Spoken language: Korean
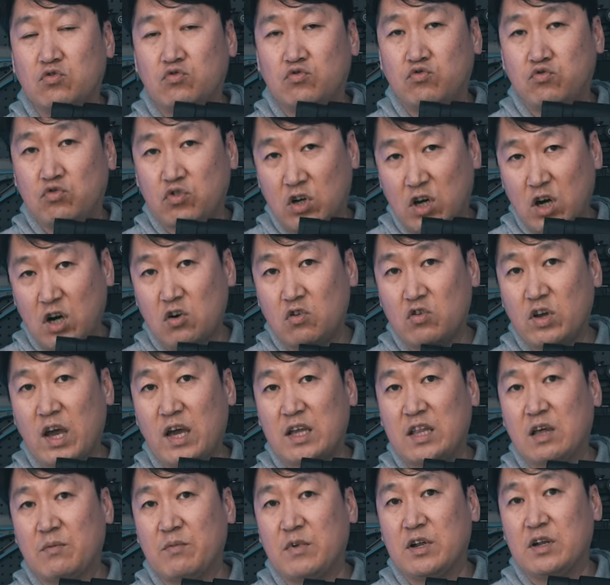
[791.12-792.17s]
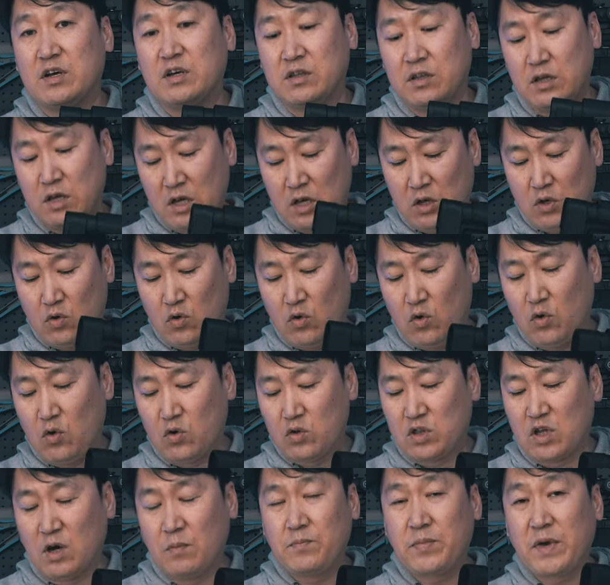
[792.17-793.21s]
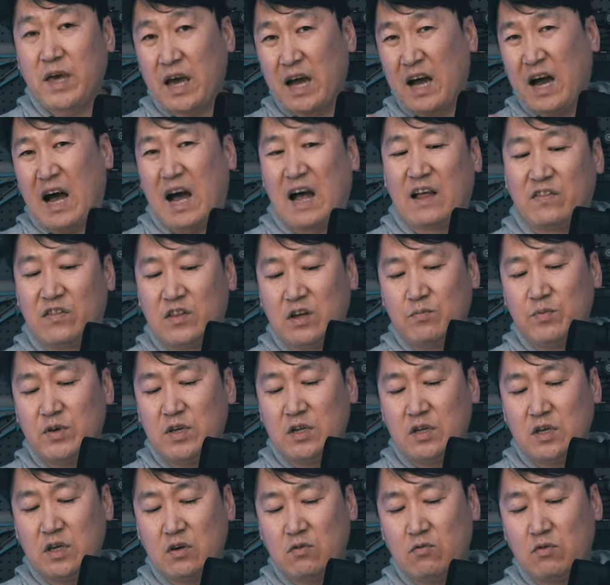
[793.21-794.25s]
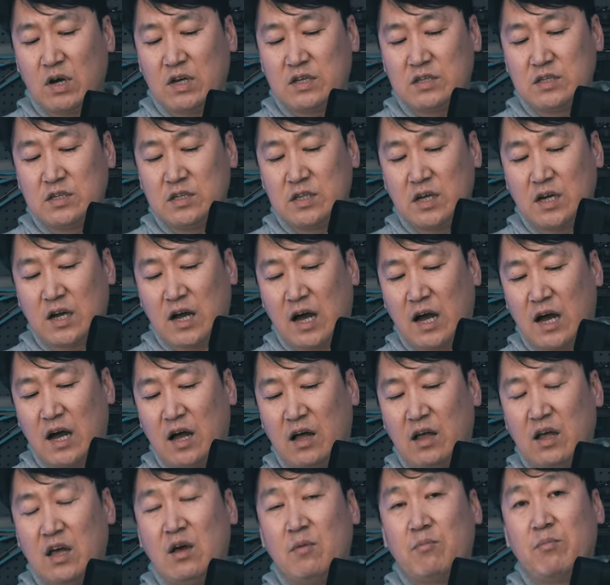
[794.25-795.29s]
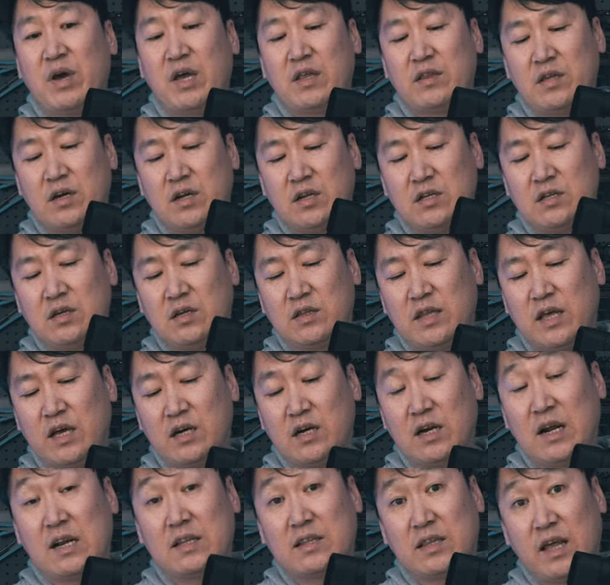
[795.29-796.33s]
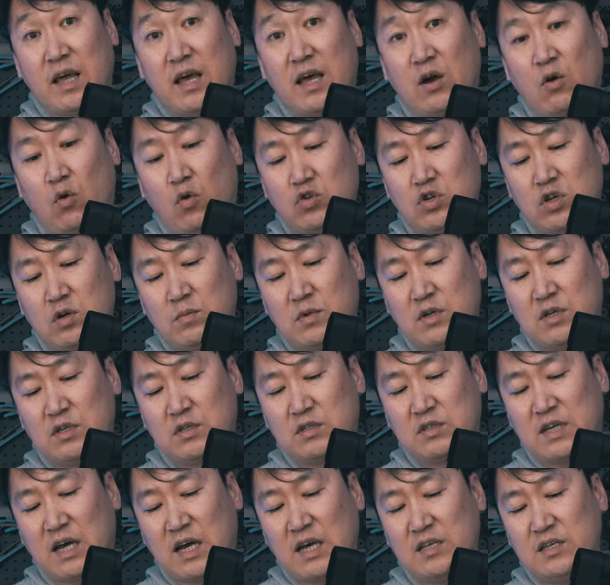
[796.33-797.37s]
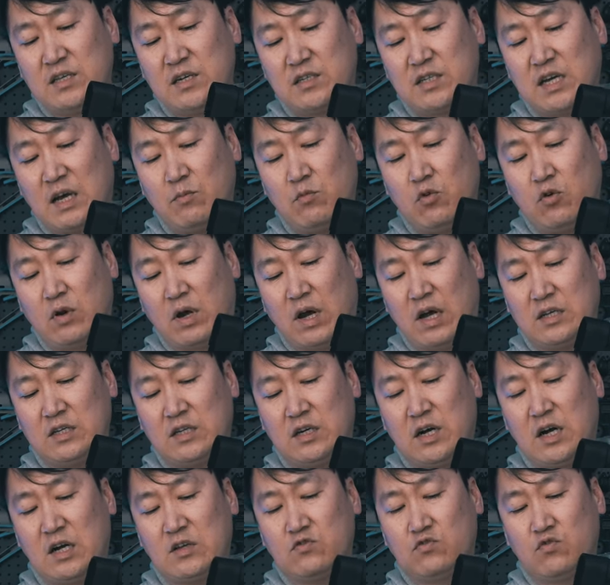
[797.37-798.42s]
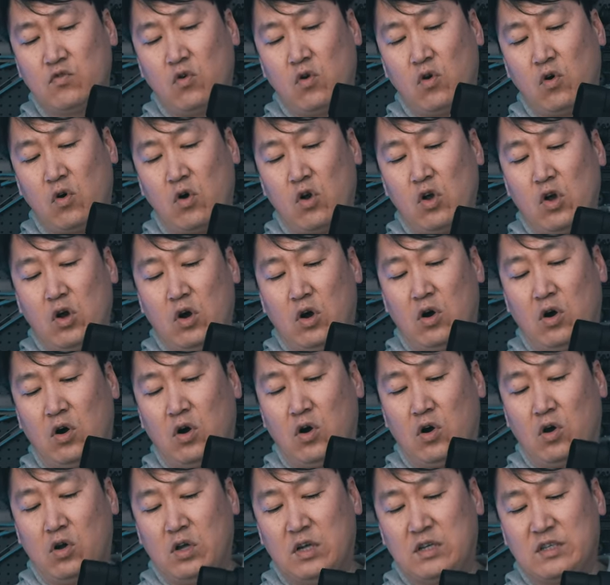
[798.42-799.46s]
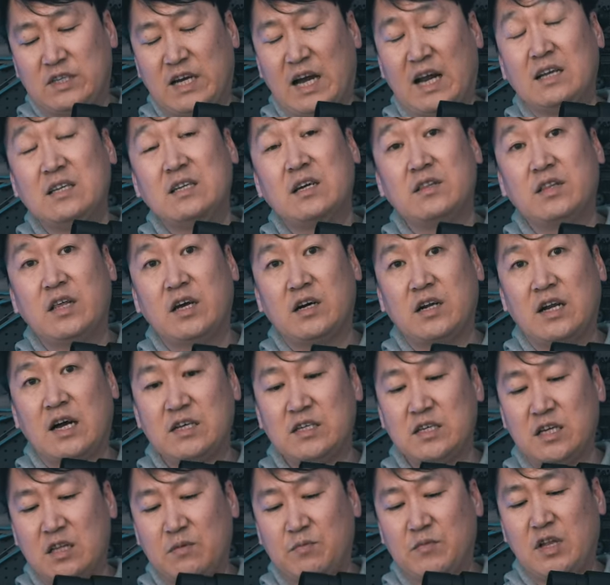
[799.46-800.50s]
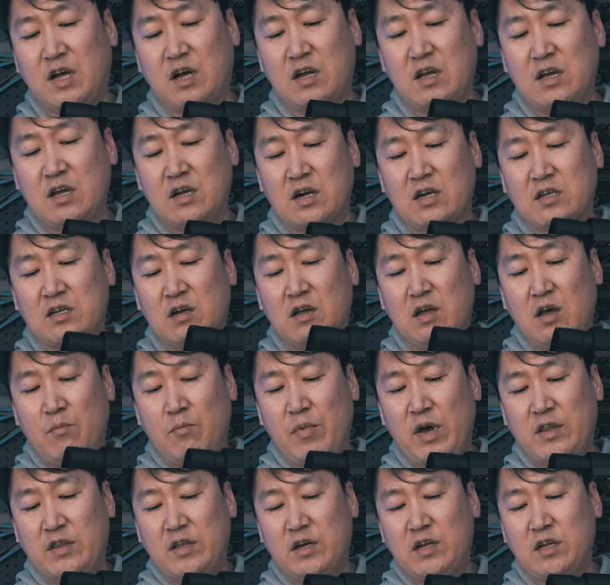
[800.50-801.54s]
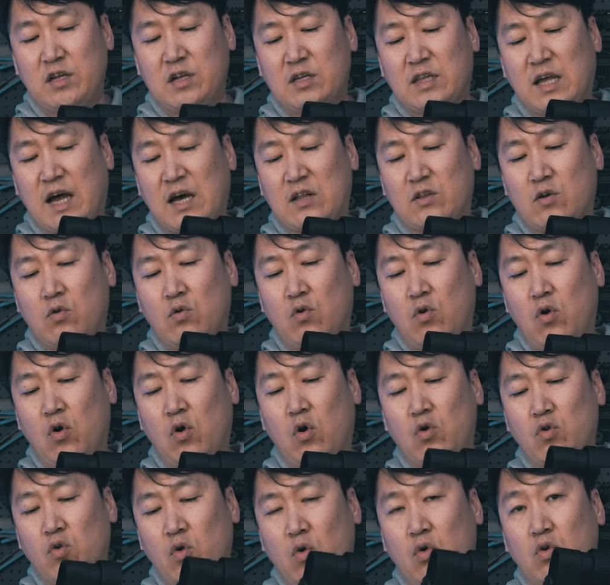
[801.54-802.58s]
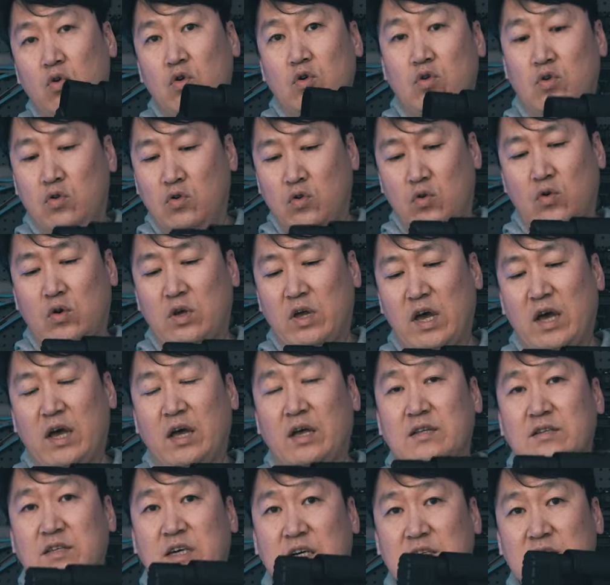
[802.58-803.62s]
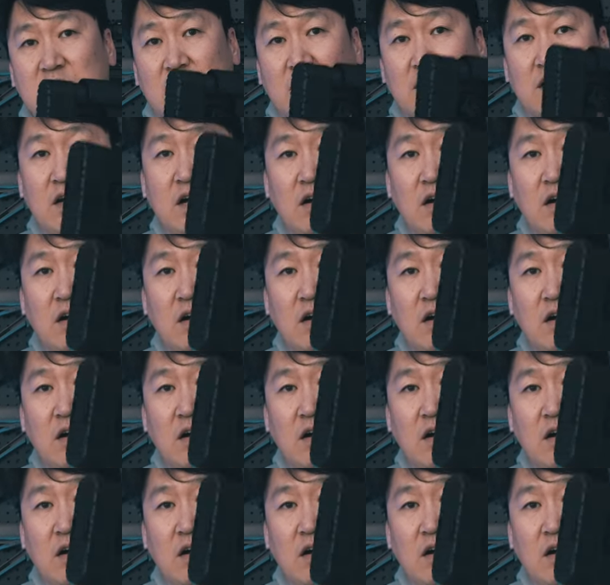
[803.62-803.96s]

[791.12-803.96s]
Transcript: 두껍게 되면은 요 덮개가 안 덮이는 경우가 있으니까 배터리 선택을 할 때 그 점은 사이즈를 참고로 하셔가지고 어, 잘 선택을 하셔야 됩니다. 그래서 배터리를 다 넣고 요거를 요렇게 장착을